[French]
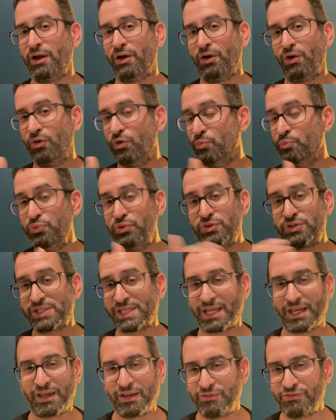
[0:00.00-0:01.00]
le but
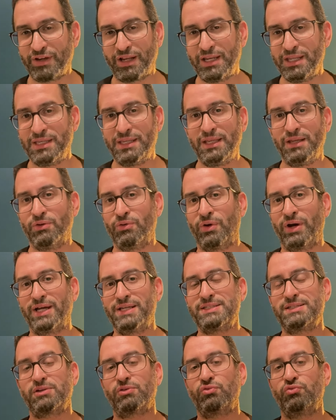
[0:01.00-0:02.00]
serait validé, on
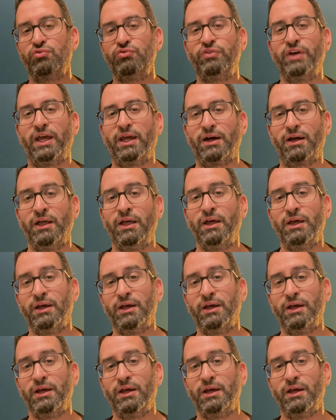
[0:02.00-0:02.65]
reste couvert.